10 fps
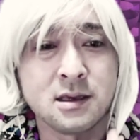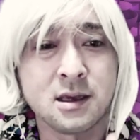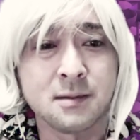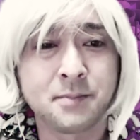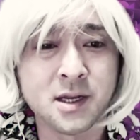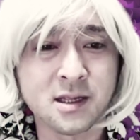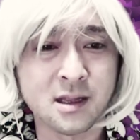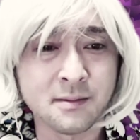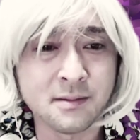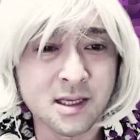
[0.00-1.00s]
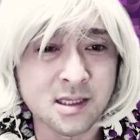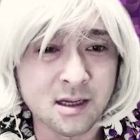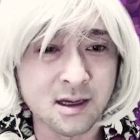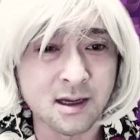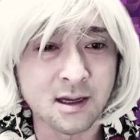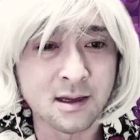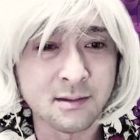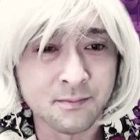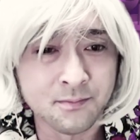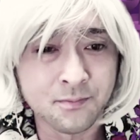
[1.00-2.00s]
あやっぱりダメでしたか
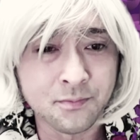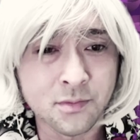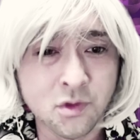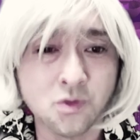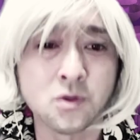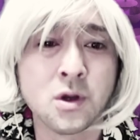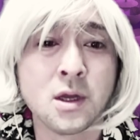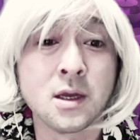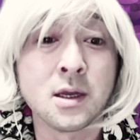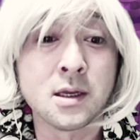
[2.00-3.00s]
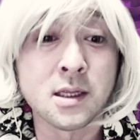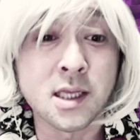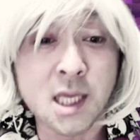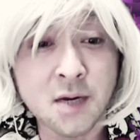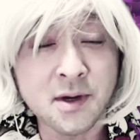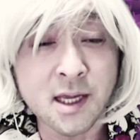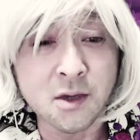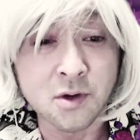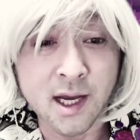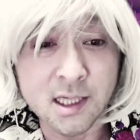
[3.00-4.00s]
と苦笑
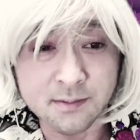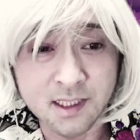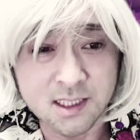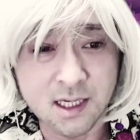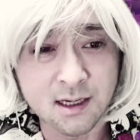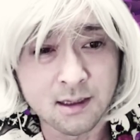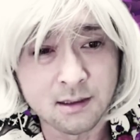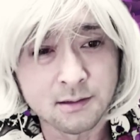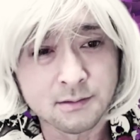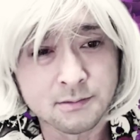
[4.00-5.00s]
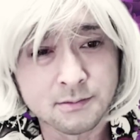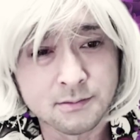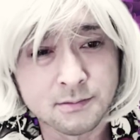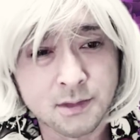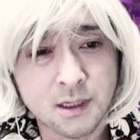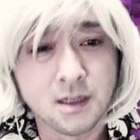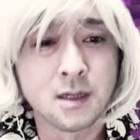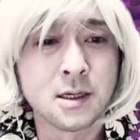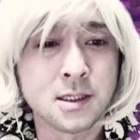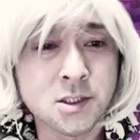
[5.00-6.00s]
いを返しました
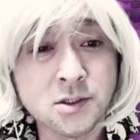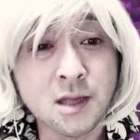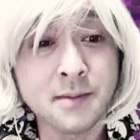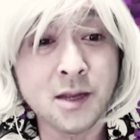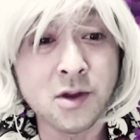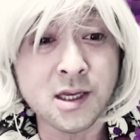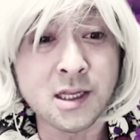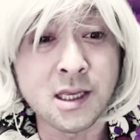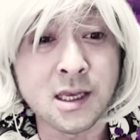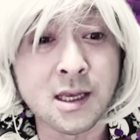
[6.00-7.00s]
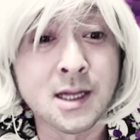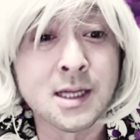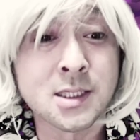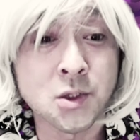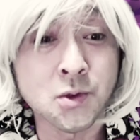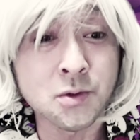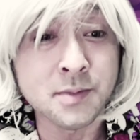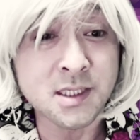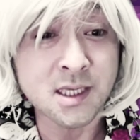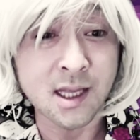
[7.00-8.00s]
数年前の秋にその
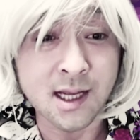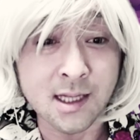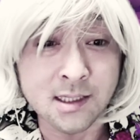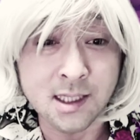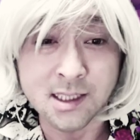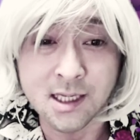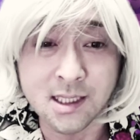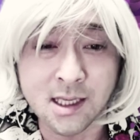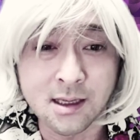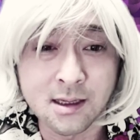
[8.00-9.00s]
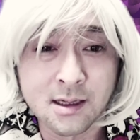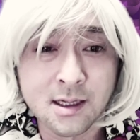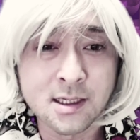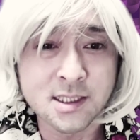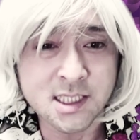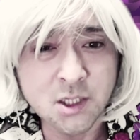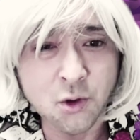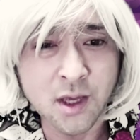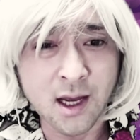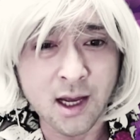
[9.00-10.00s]
店で買った際に事
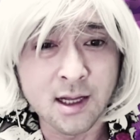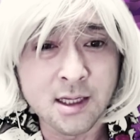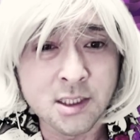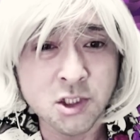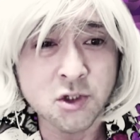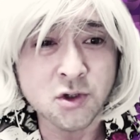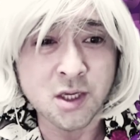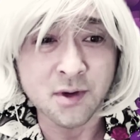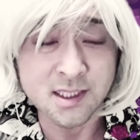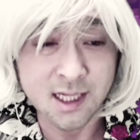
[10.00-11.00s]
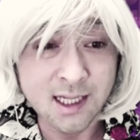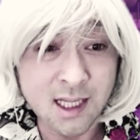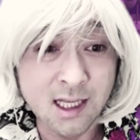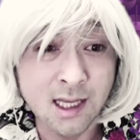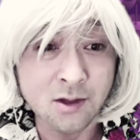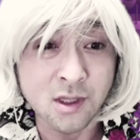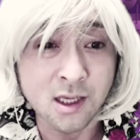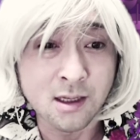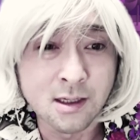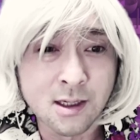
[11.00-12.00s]
故や修理はされていないの
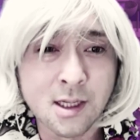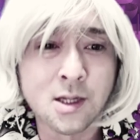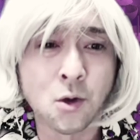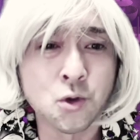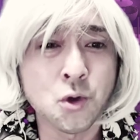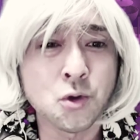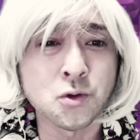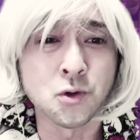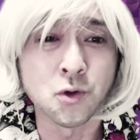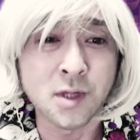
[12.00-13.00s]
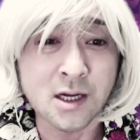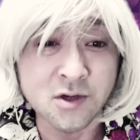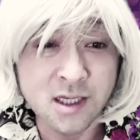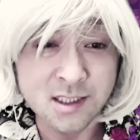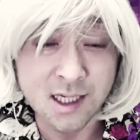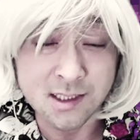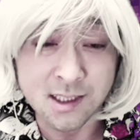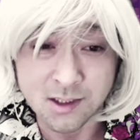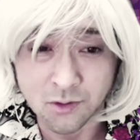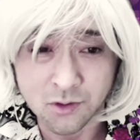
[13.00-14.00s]
に驚くほど格安だっ
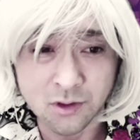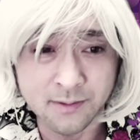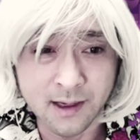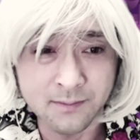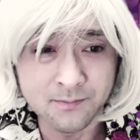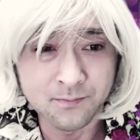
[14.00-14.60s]
たその車